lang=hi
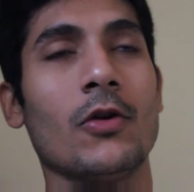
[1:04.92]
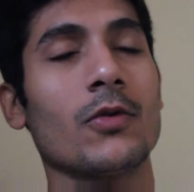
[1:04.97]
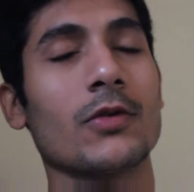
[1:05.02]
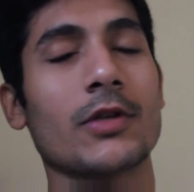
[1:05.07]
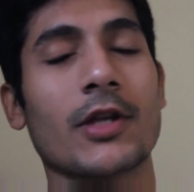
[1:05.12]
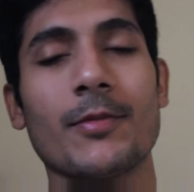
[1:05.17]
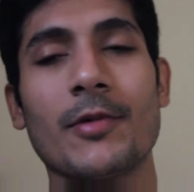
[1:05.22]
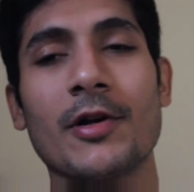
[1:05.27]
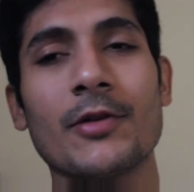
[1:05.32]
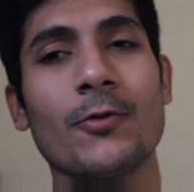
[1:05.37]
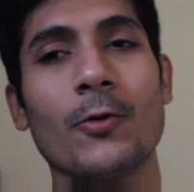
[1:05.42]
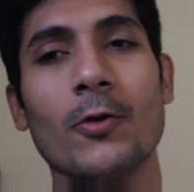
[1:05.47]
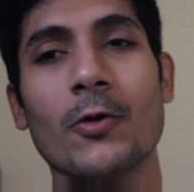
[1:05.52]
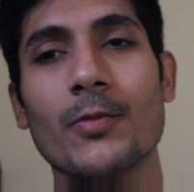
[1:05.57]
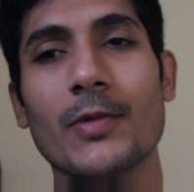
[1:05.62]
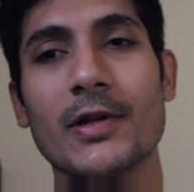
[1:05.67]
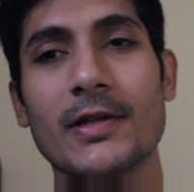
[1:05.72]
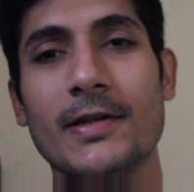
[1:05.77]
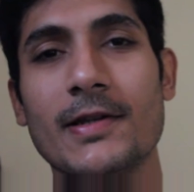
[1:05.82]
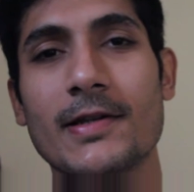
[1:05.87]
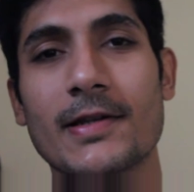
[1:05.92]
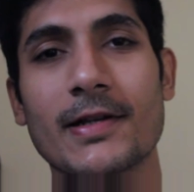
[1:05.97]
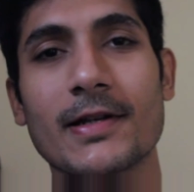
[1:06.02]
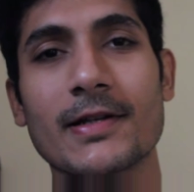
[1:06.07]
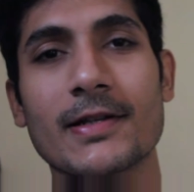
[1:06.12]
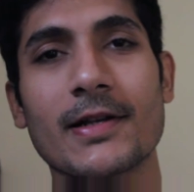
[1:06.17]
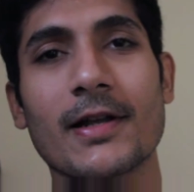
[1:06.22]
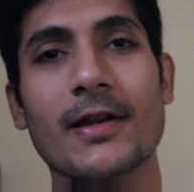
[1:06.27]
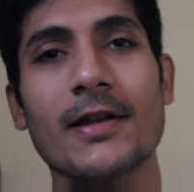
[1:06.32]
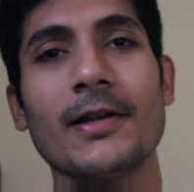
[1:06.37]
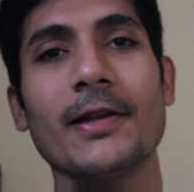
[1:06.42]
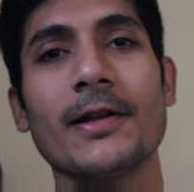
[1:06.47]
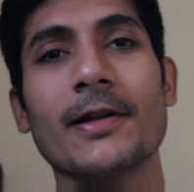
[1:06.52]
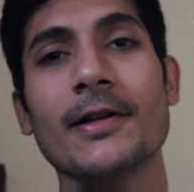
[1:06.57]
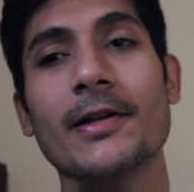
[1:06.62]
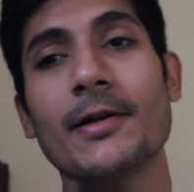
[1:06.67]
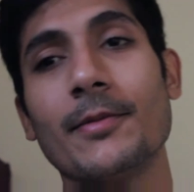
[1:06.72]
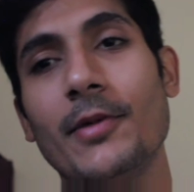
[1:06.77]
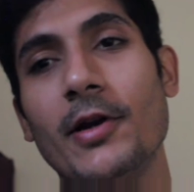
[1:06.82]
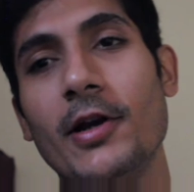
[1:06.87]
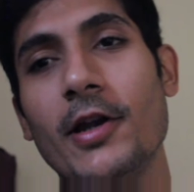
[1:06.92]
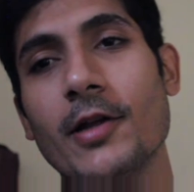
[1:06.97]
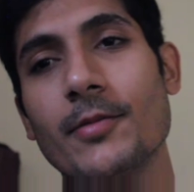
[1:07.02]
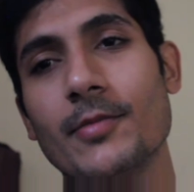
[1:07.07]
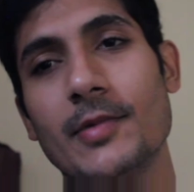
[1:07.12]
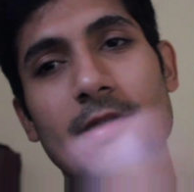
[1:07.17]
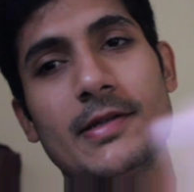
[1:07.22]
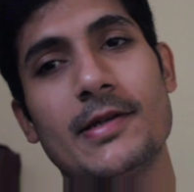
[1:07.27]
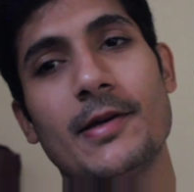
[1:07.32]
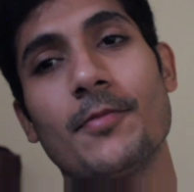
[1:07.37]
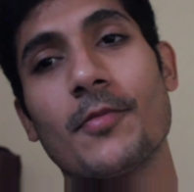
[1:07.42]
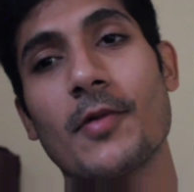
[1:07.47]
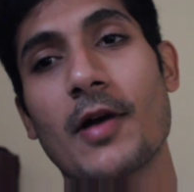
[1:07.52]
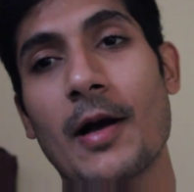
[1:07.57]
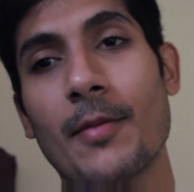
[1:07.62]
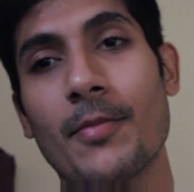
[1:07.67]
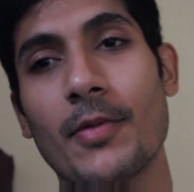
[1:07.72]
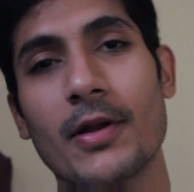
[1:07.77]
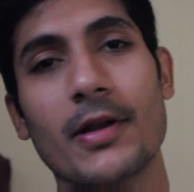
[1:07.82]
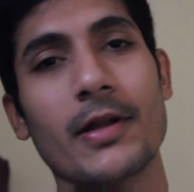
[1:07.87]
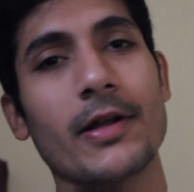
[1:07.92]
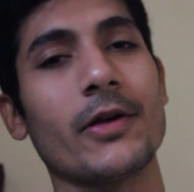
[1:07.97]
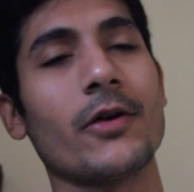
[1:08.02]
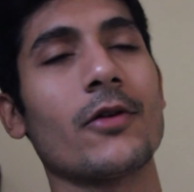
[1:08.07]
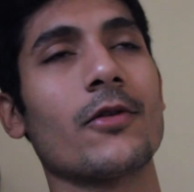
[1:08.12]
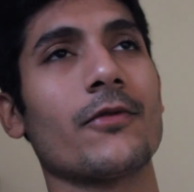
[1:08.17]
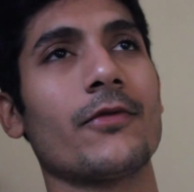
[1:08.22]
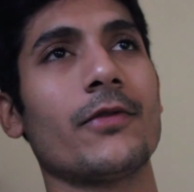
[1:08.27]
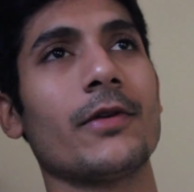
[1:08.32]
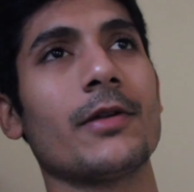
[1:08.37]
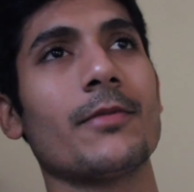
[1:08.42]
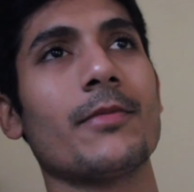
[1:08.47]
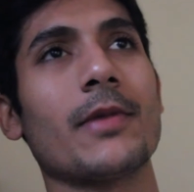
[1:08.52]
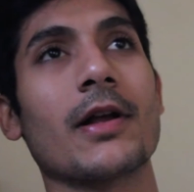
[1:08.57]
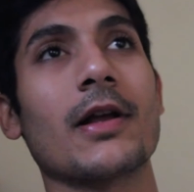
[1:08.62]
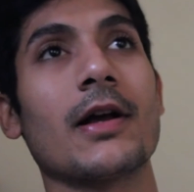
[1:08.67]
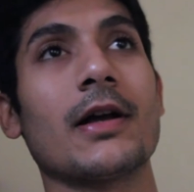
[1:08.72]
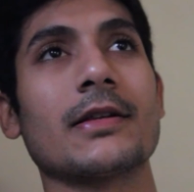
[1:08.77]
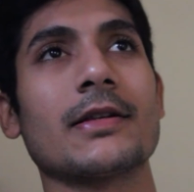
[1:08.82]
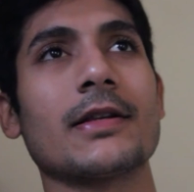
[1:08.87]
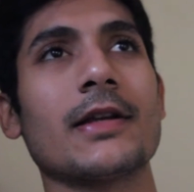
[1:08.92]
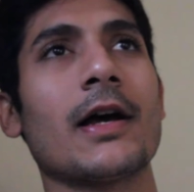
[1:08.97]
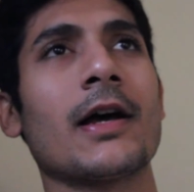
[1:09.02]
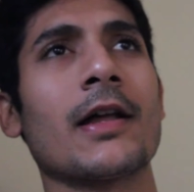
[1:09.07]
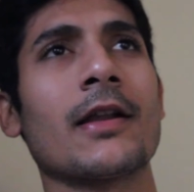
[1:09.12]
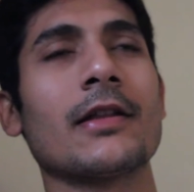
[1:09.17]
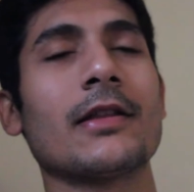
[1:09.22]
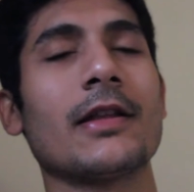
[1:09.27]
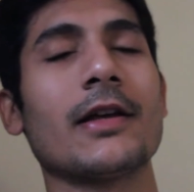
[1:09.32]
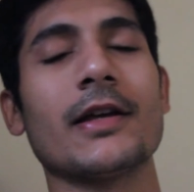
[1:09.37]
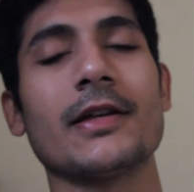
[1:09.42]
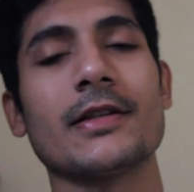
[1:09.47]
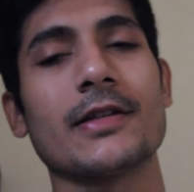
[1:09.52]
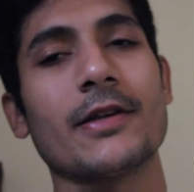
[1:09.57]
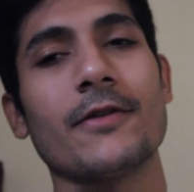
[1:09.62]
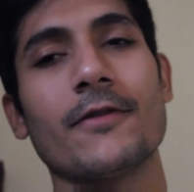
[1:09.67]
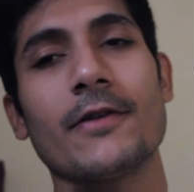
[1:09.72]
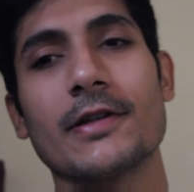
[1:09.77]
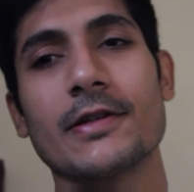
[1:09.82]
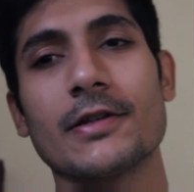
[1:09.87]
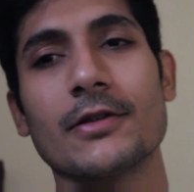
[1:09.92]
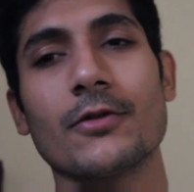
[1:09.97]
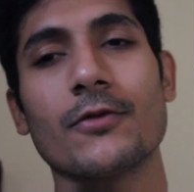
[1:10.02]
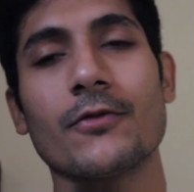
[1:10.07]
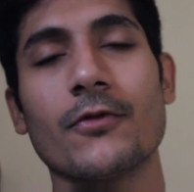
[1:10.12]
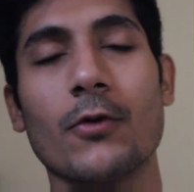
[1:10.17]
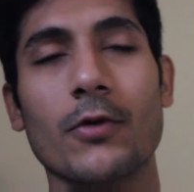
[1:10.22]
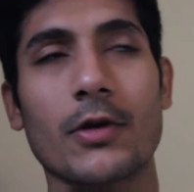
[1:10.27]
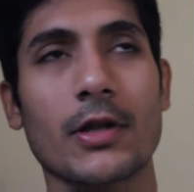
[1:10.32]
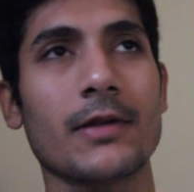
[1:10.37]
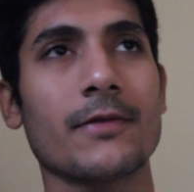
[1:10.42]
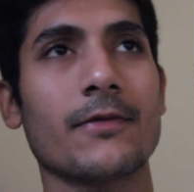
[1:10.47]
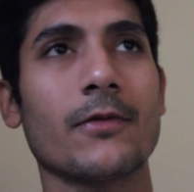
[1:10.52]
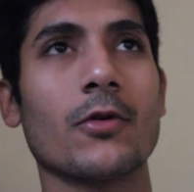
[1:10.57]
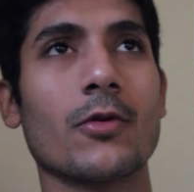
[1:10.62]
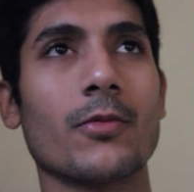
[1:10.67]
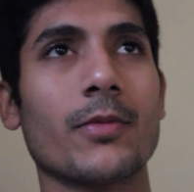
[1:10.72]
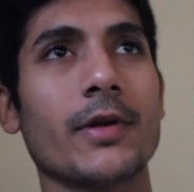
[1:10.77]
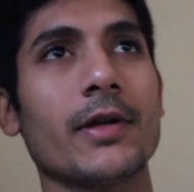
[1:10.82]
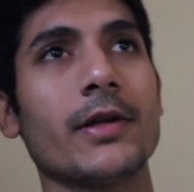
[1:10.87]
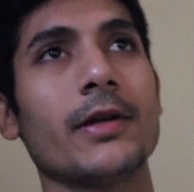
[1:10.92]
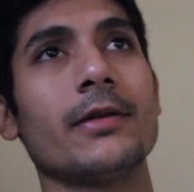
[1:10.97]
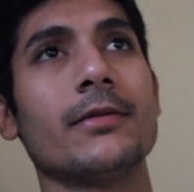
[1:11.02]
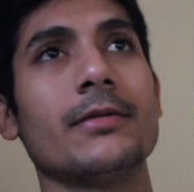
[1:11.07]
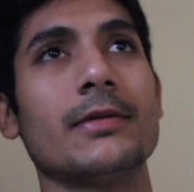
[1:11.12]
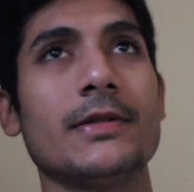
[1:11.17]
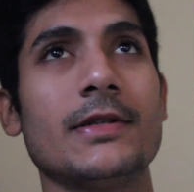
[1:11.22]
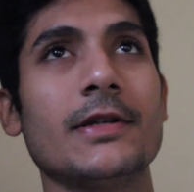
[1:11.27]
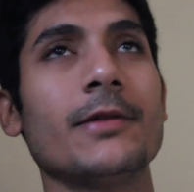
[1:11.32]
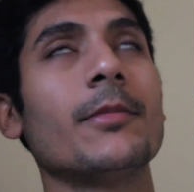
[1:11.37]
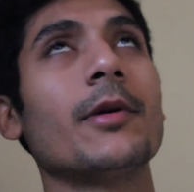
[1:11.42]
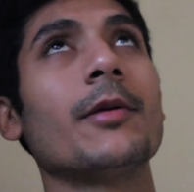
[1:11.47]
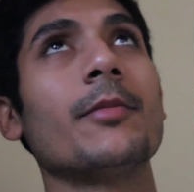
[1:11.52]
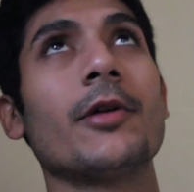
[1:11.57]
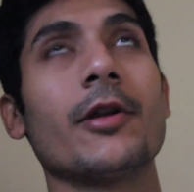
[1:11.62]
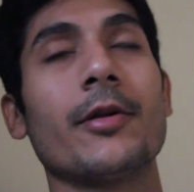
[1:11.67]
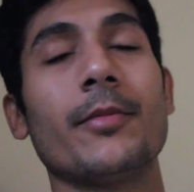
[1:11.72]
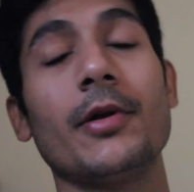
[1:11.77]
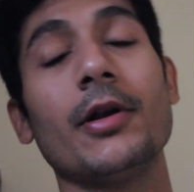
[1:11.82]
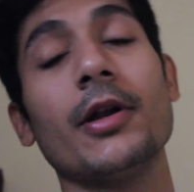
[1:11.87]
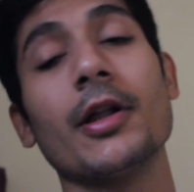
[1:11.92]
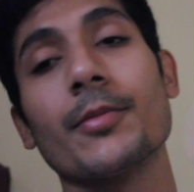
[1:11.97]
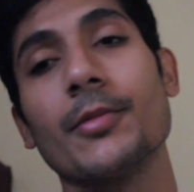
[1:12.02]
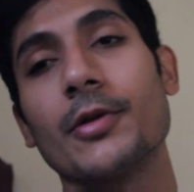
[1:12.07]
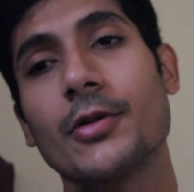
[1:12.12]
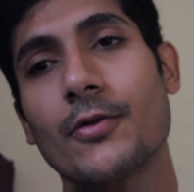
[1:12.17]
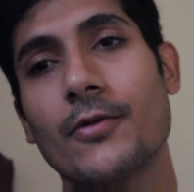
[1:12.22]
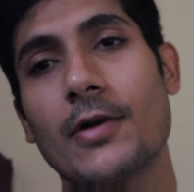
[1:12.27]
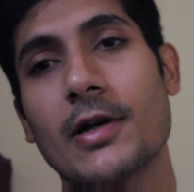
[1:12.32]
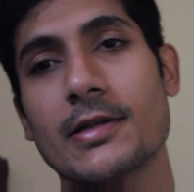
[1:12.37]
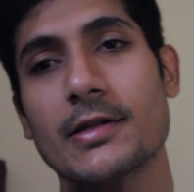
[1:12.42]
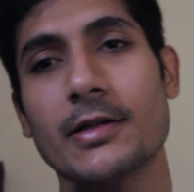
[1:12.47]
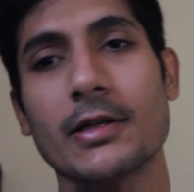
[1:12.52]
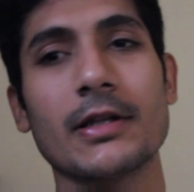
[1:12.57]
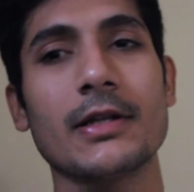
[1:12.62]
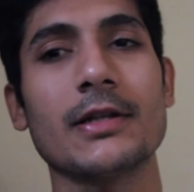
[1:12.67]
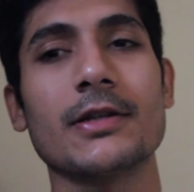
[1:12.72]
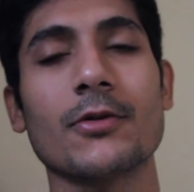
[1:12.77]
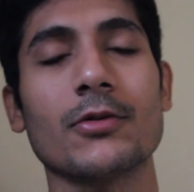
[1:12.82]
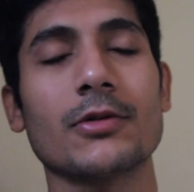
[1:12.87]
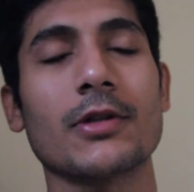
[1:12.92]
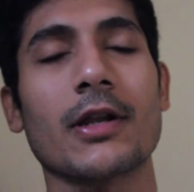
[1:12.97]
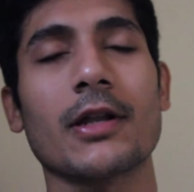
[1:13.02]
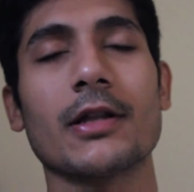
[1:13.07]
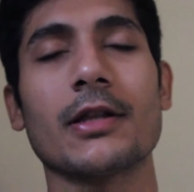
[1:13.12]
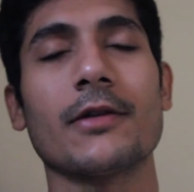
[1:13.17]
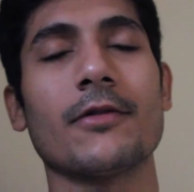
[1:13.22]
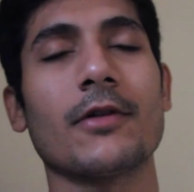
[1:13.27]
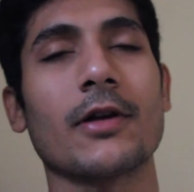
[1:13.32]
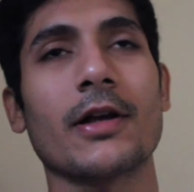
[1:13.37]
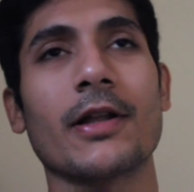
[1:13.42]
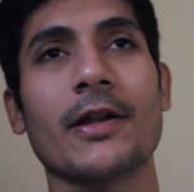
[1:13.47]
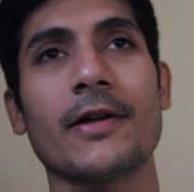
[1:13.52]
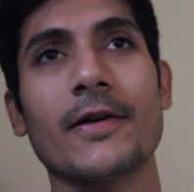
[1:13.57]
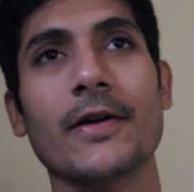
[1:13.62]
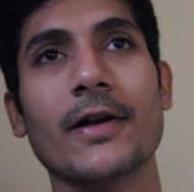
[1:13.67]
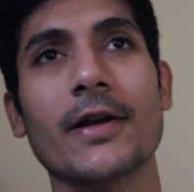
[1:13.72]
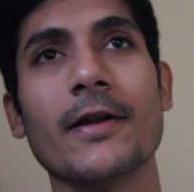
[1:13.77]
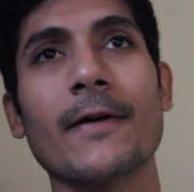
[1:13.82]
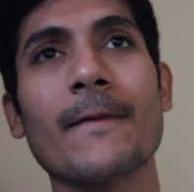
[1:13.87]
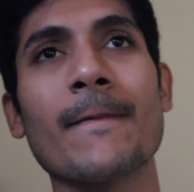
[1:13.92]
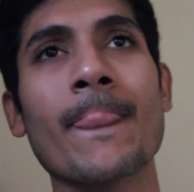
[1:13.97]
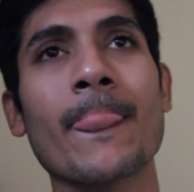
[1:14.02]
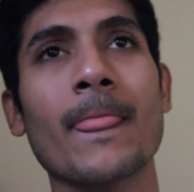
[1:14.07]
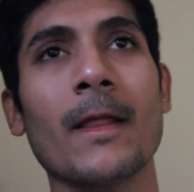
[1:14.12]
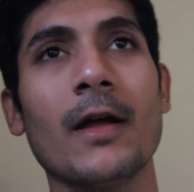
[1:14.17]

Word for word: उसके बाद वो लोग बस डिस्कस करने लगे कि बिल्डिंग में जिम कहाँ पर है और फिर मैं कहाँ से आ रहा था ऐसे वैसे तो फोर्टीन फ्लोर पे जिम है मेरे बिल्डिंग में तो वहाँ से नीचे होता रहता वगैरह वगैरह